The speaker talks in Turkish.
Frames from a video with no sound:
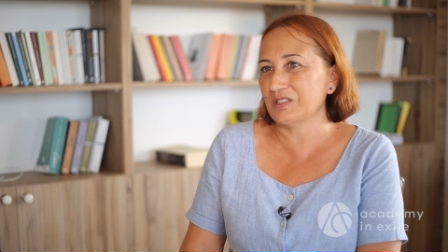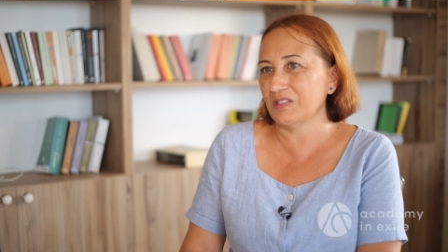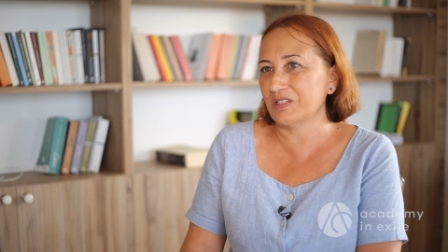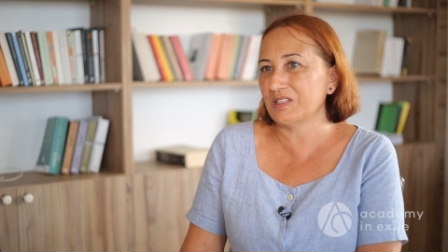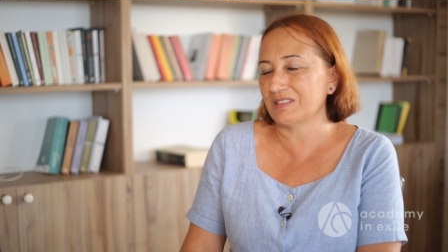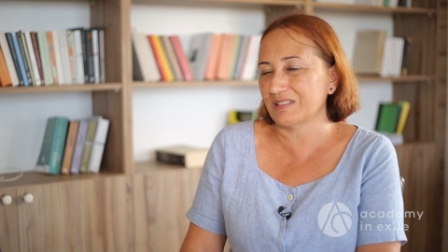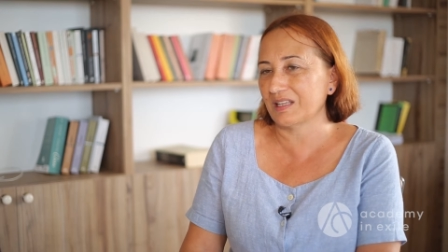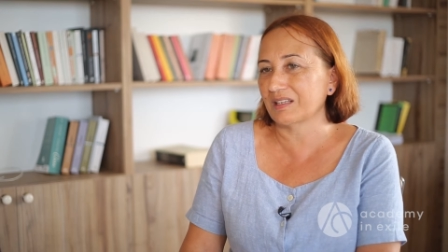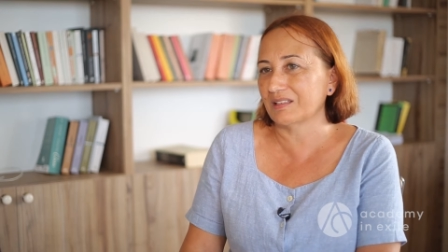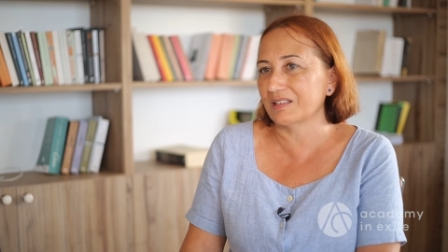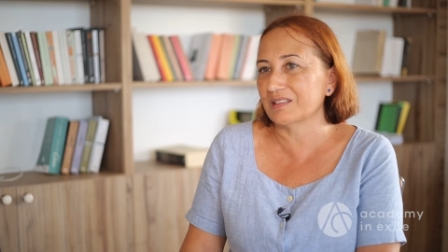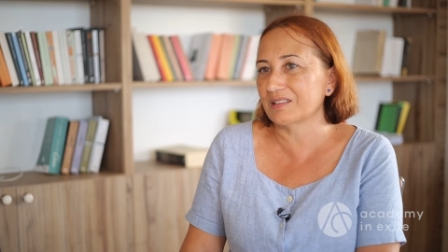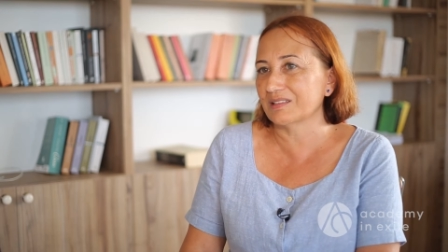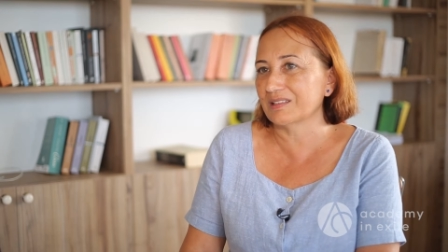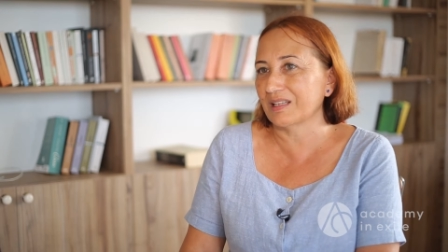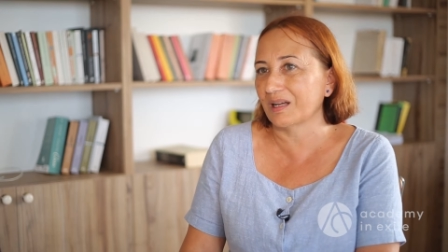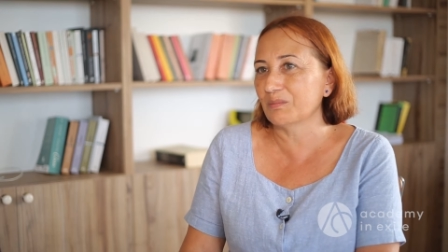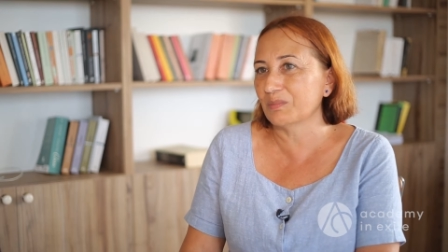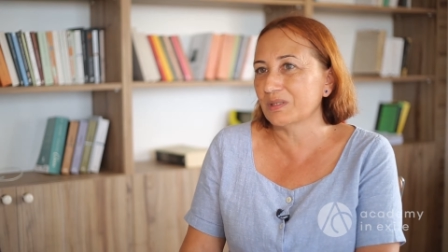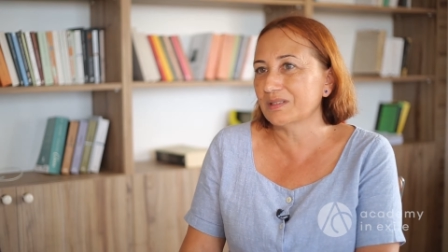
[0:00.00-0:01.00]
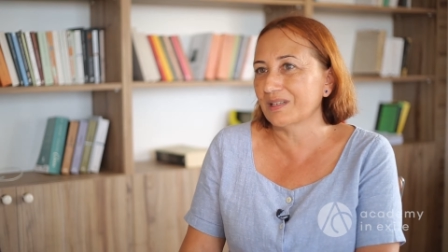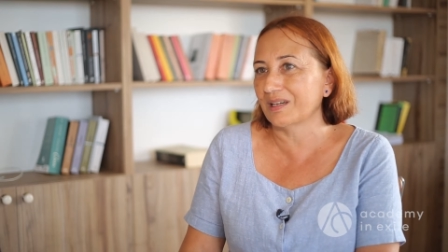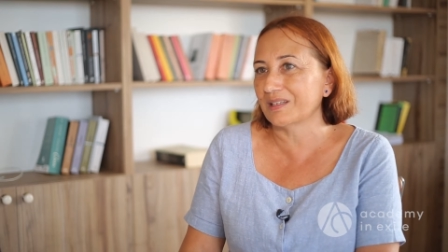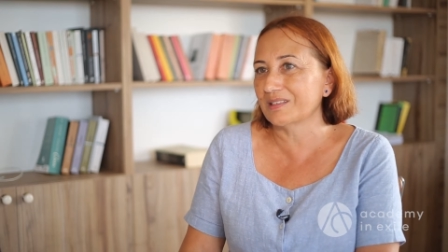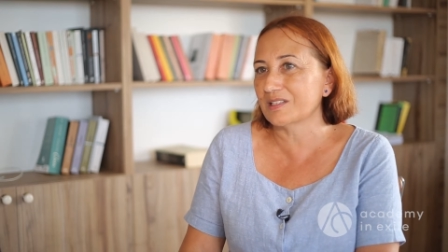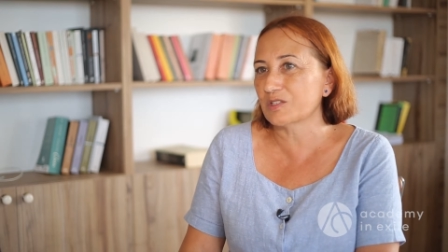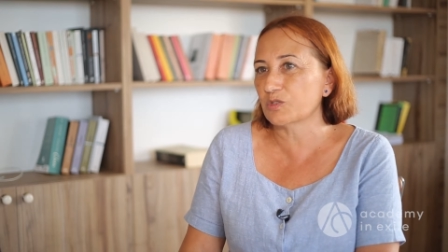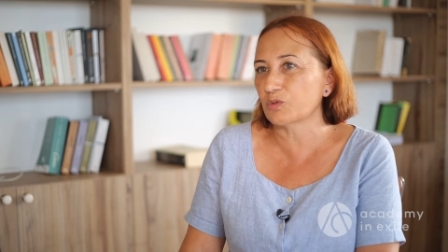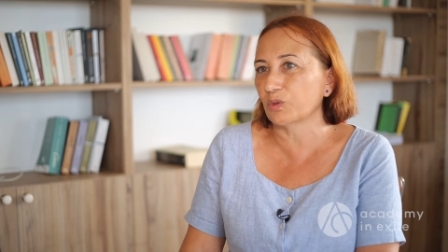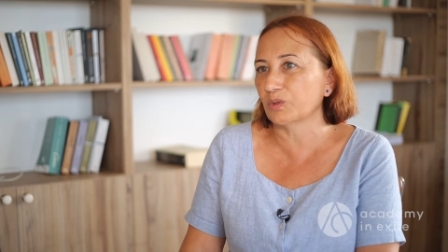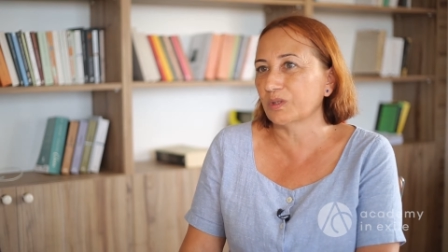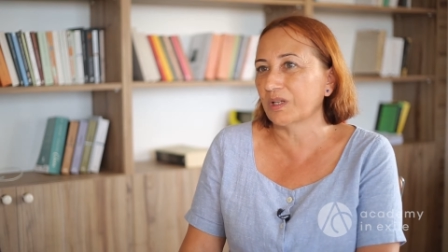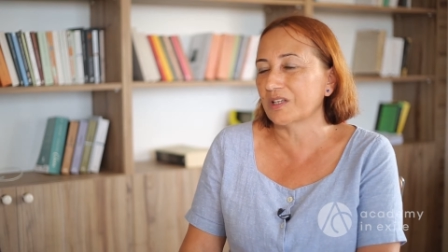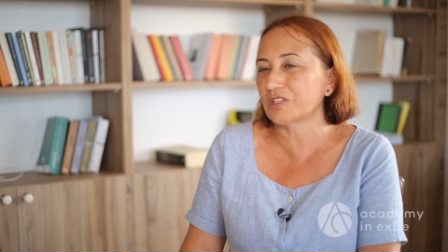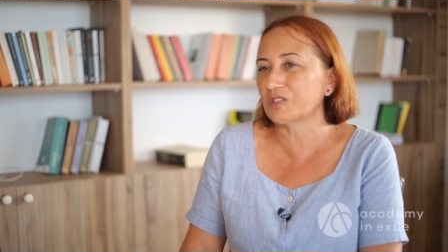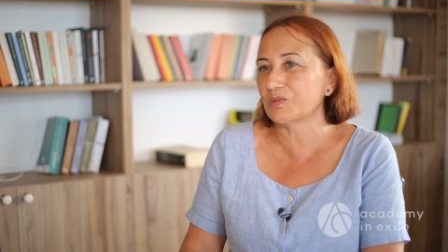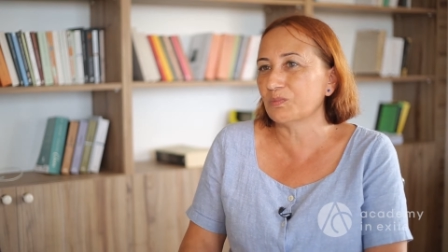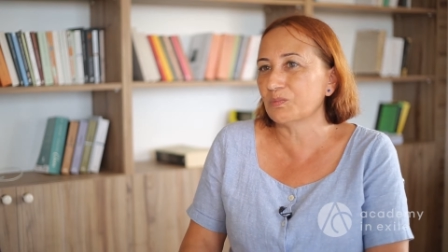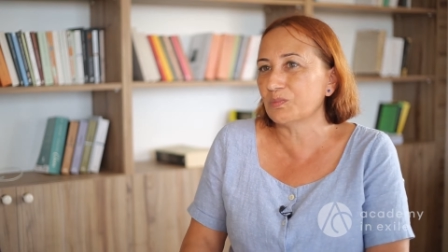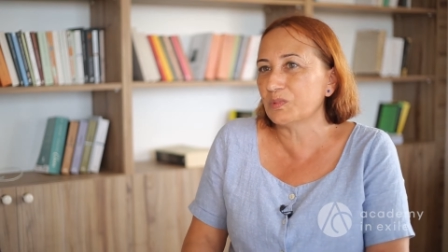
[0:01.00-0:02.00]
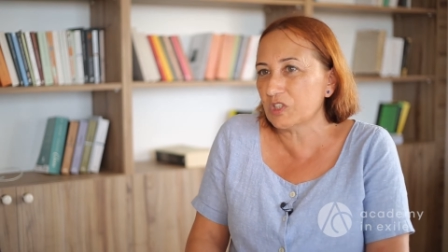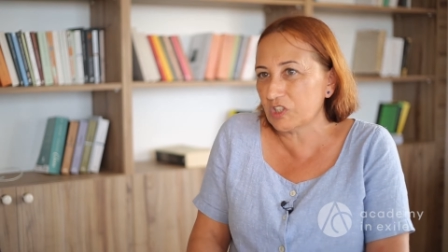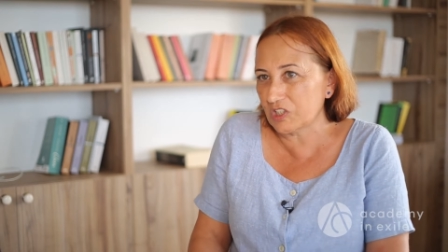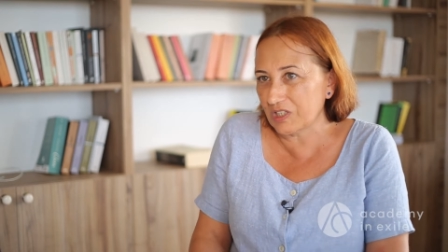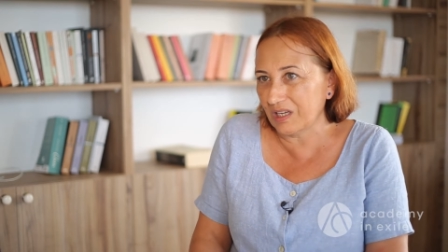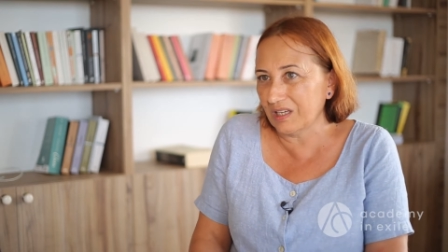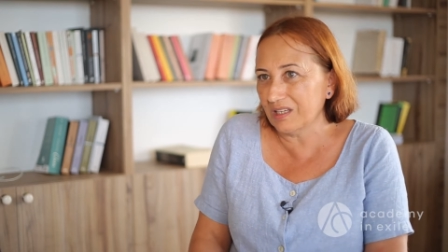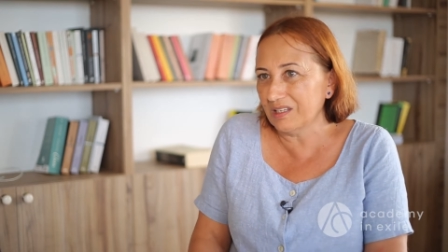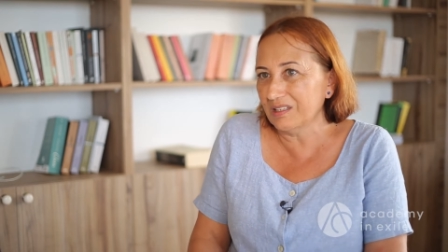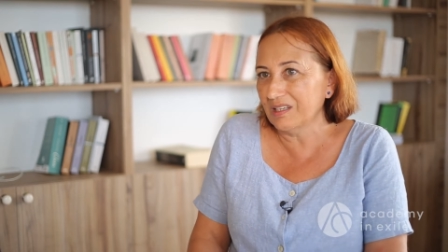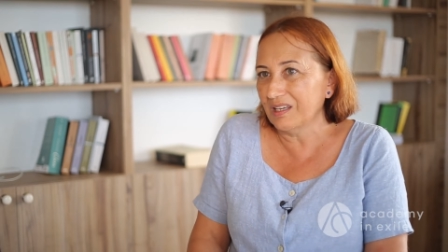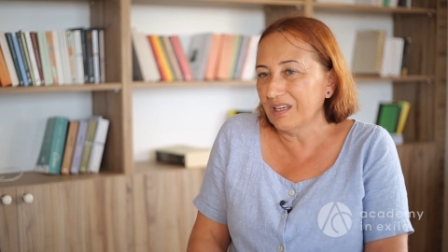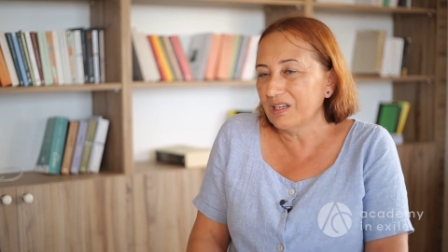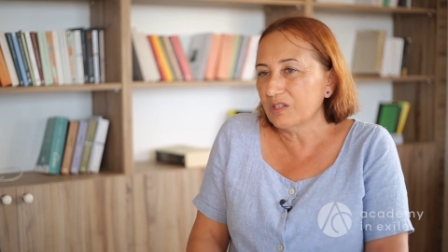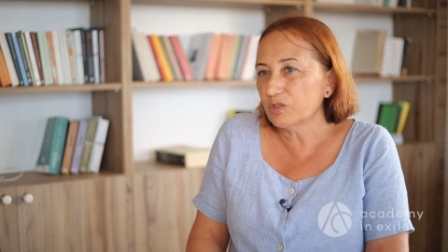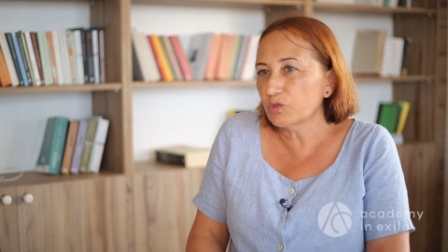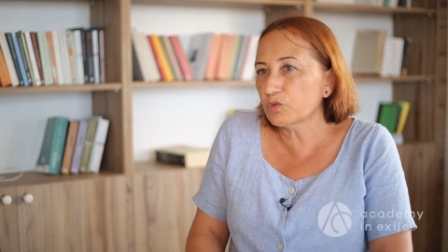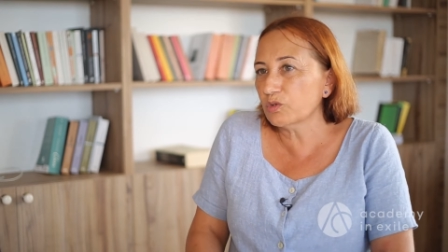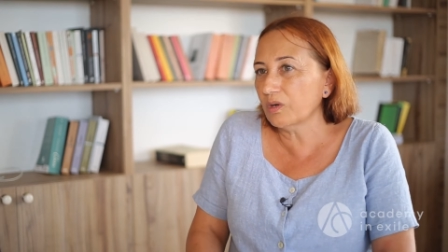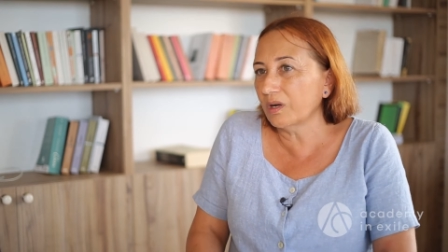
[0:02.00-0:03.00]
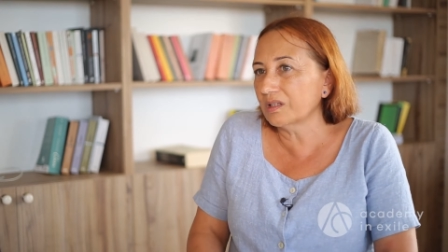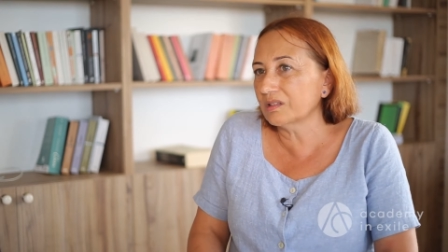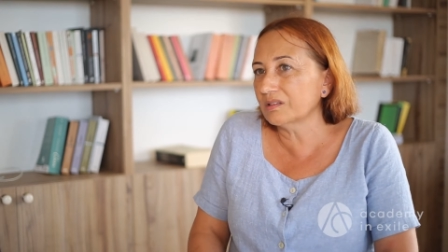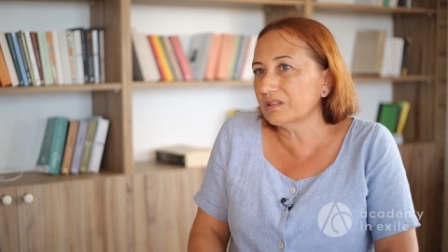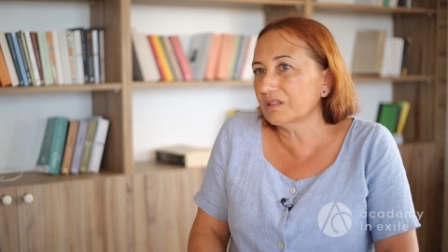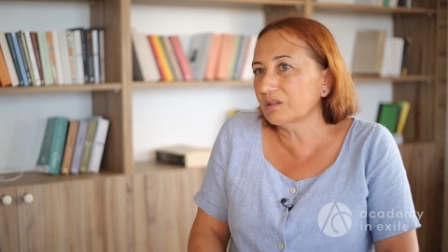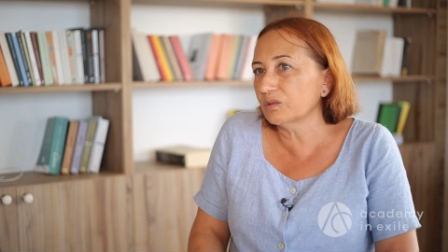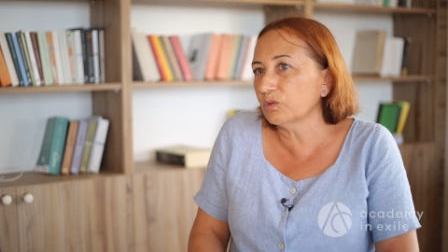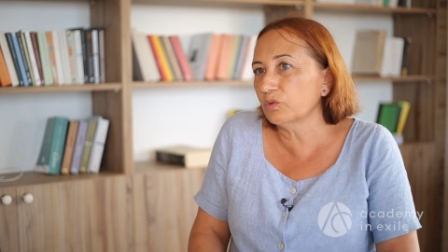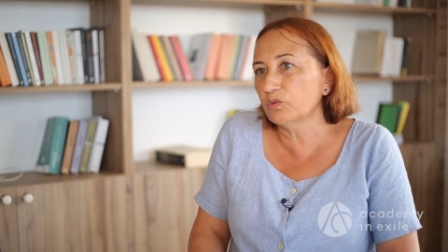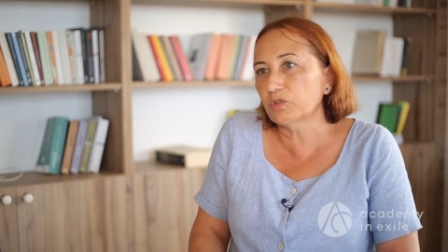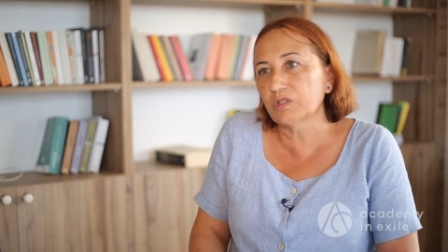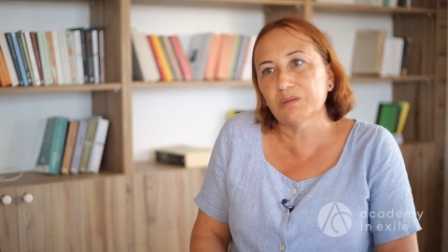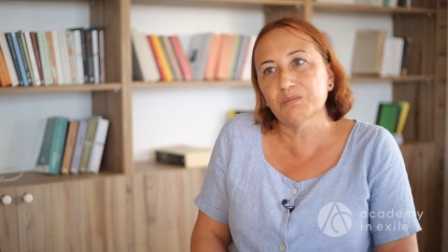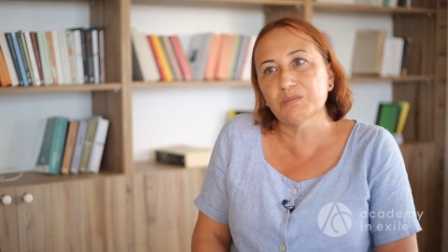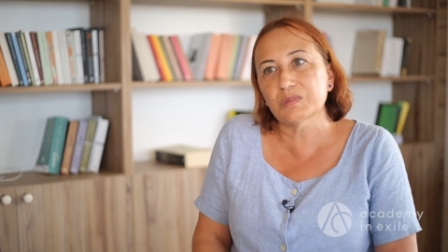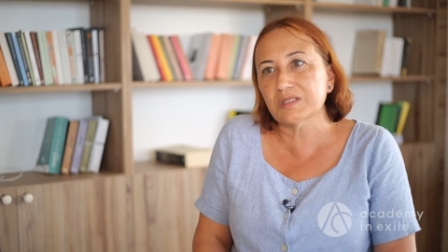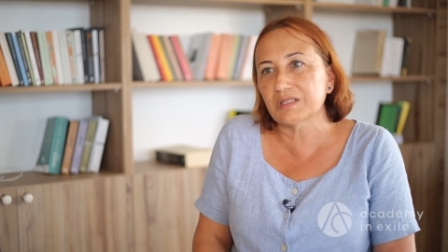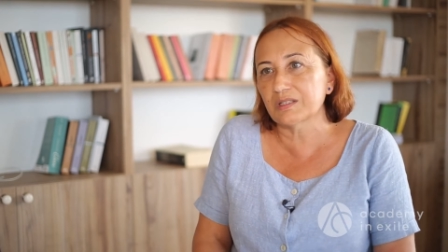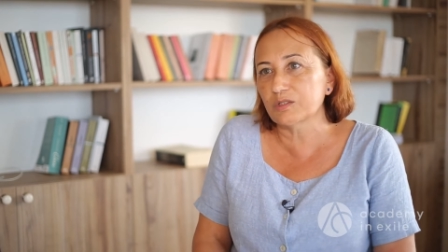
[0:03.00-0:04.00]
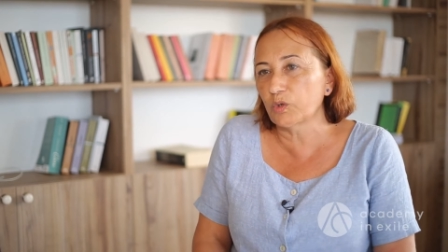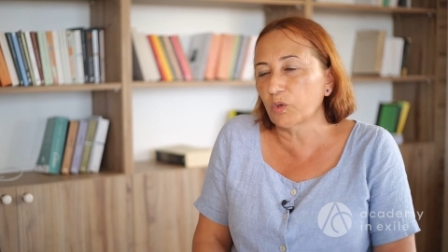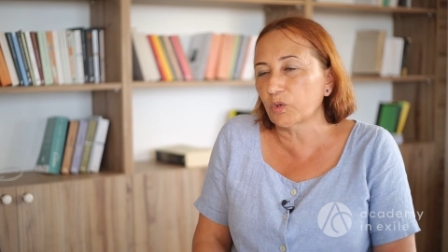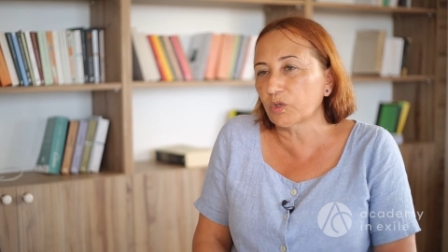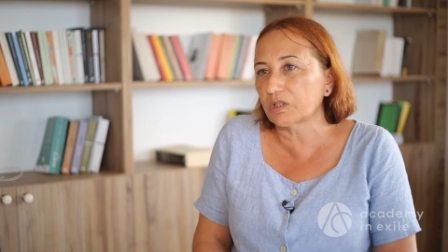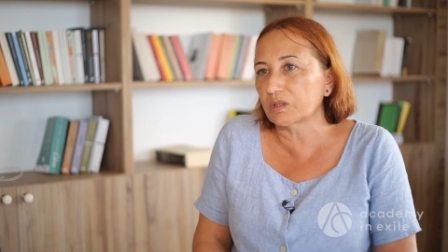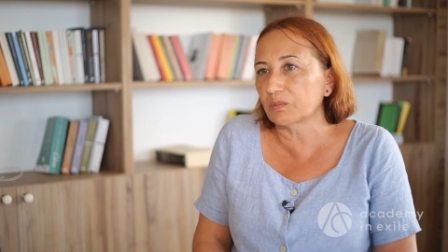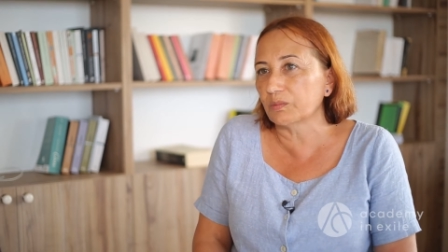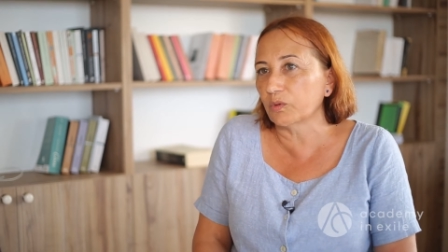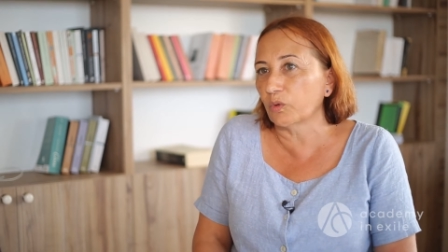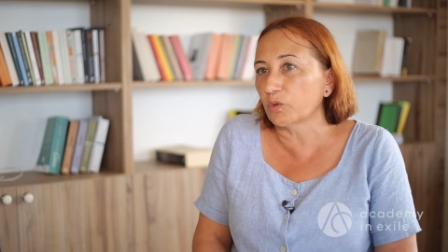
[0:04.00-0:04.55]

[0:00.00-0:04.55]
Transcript: isteklerinden bir tanesi olan bir şey şu anda gündemimizde yok gibi.